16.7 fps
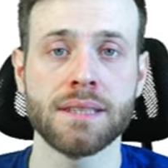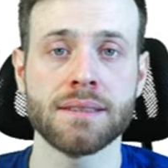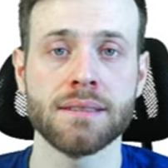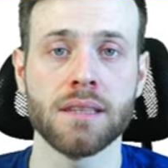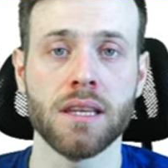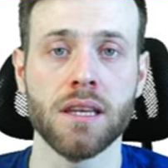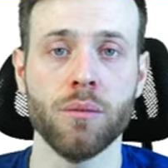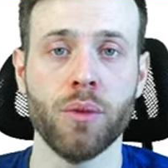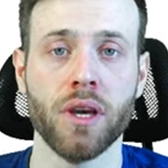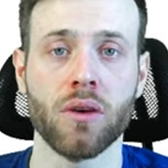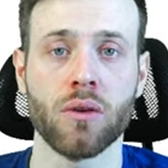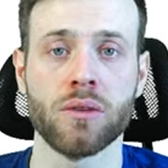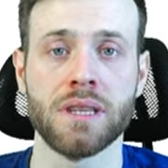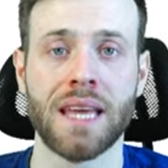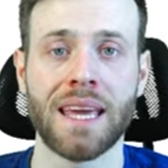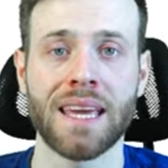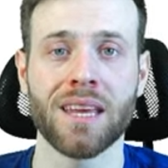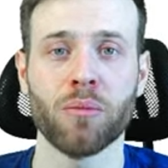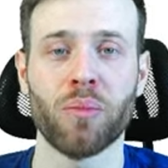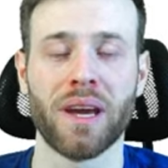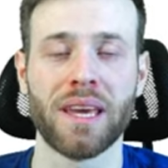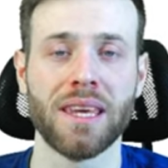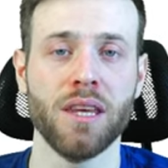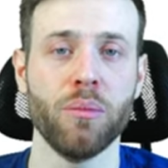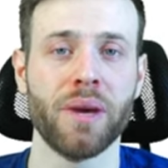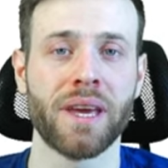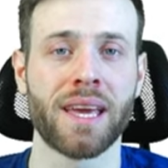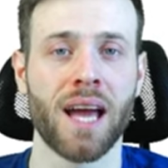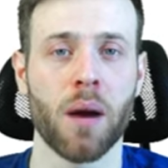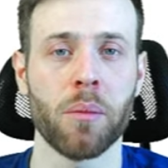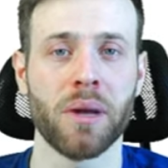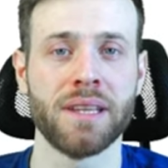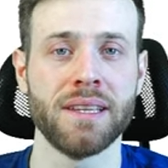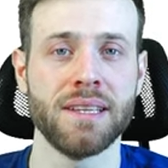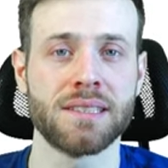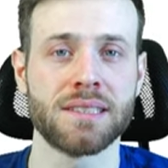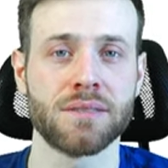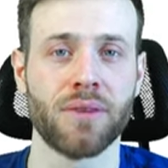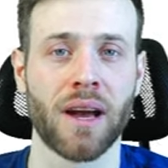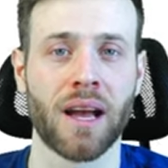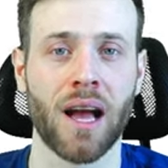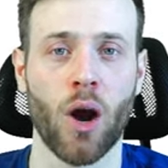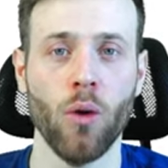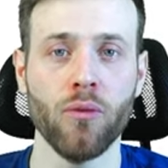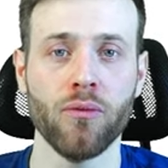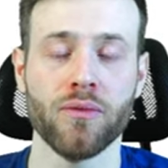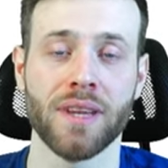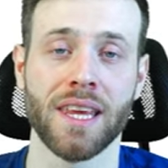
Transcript: eBay und denken, bei eBay kann man nichts verkaufen.